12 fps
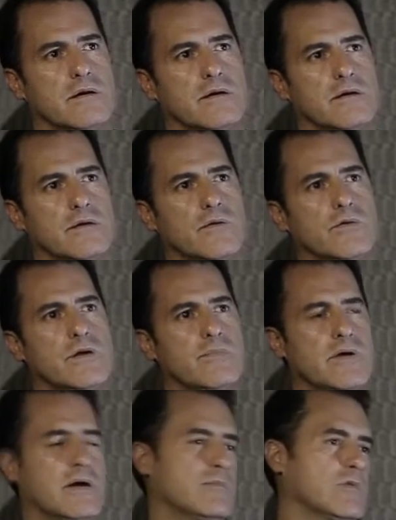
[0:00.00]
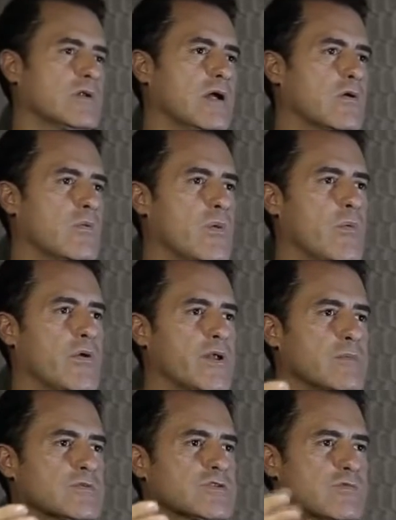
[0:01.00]
Eu e a minha mulher
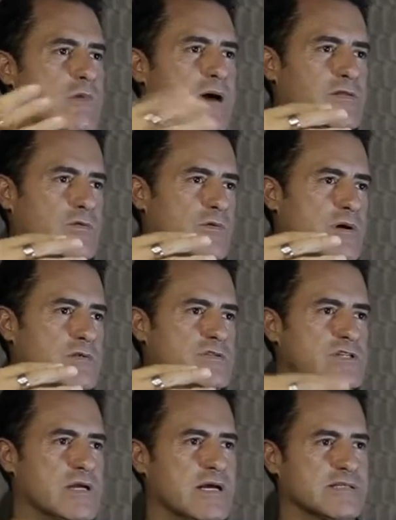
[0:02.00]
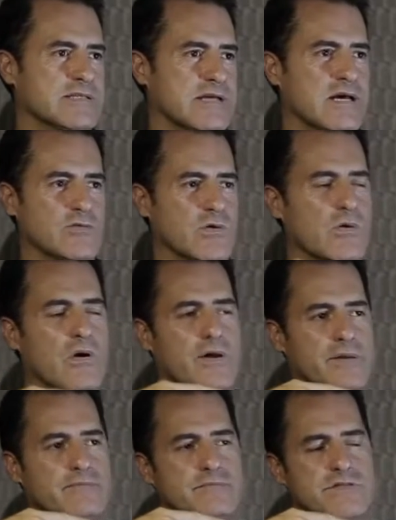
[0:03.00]
comemoramos quatro anos de casado
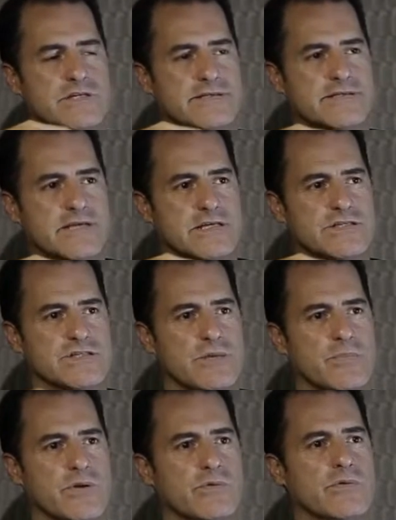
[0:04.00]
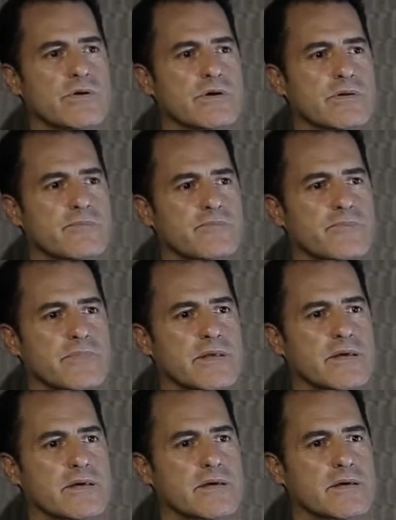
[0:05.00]
agora, dia 7 de abril.
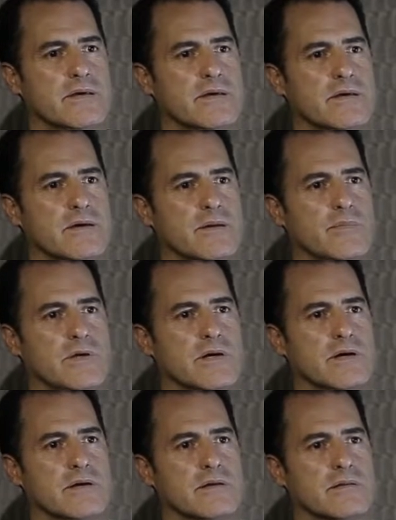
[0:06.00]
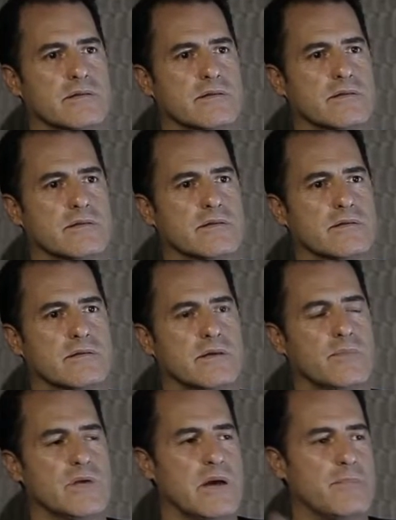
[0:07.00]
A minha, a
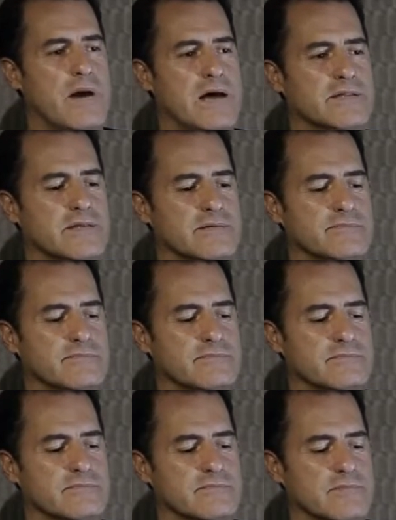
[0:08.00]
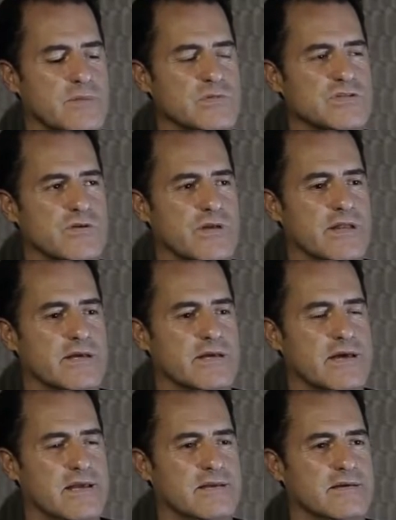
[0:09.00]
minha amada, a missionária
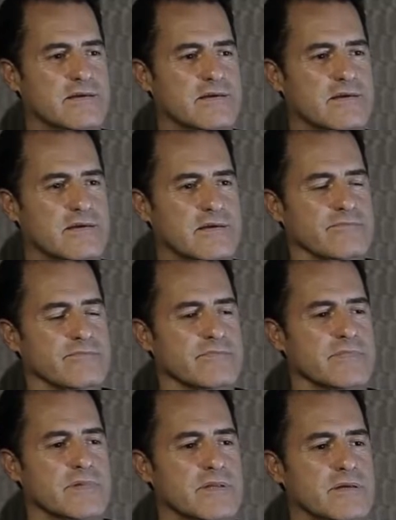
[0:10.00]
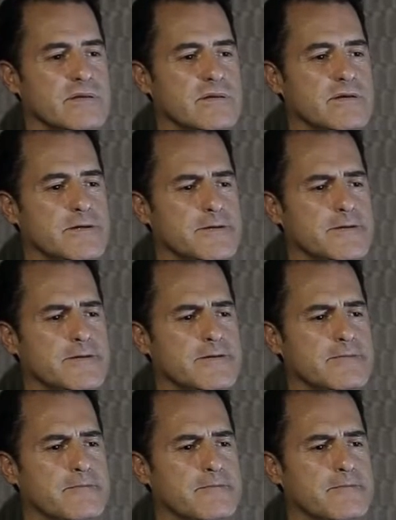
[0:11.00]
Kelly. E